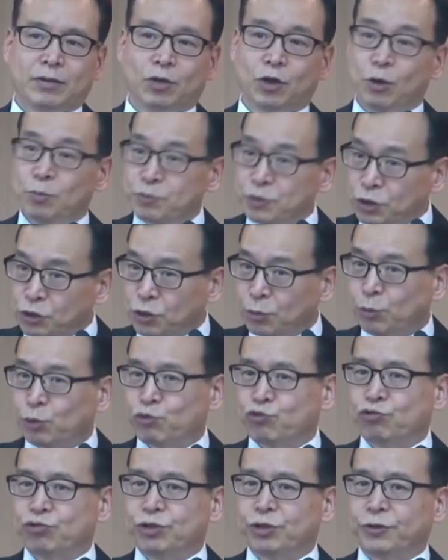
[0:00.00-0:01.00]
없어서
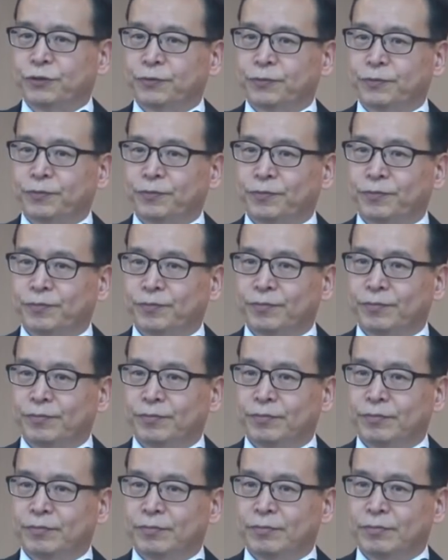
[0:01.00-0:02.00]
못 주죠.
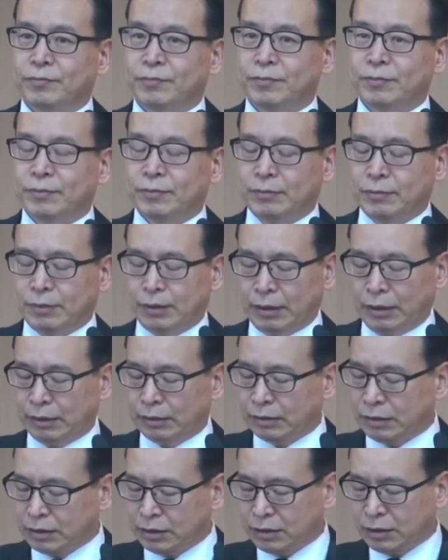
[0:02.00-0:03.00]
네,
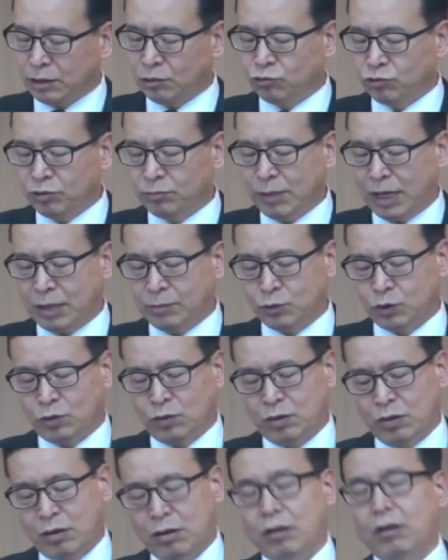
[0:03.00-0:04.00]
기꺼운
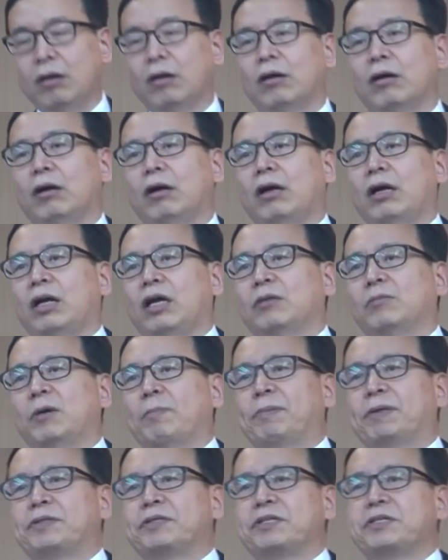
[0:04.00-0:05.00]
마음으로 하나님
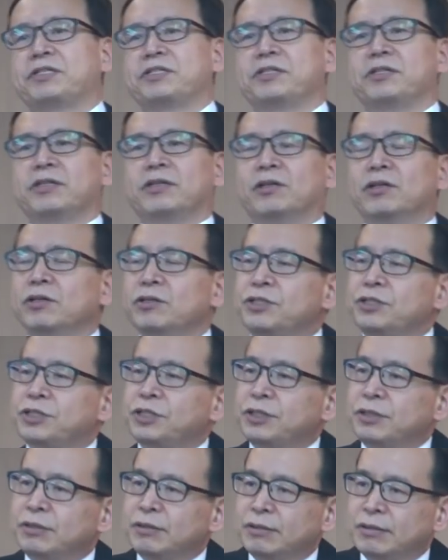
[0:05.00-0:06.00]
앞에 드려지는
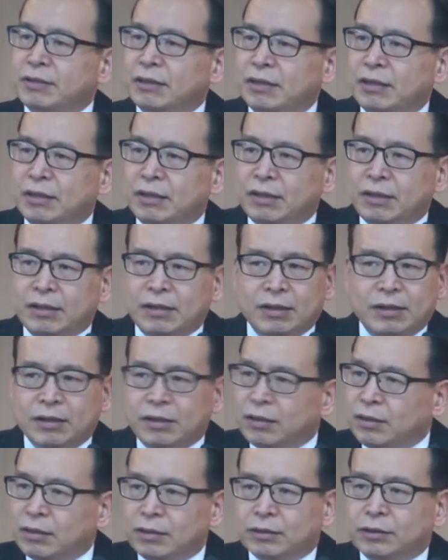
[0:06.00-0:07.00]
헌신
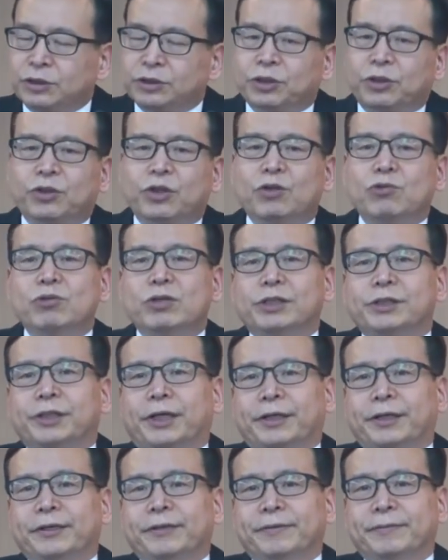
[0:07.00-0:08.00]
그것이 어려운 것이
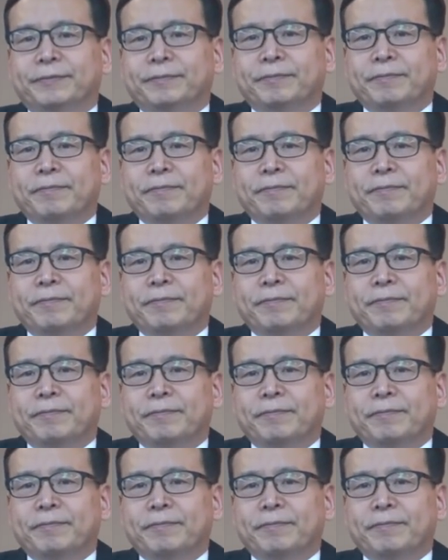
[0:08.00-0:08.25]
아니에요.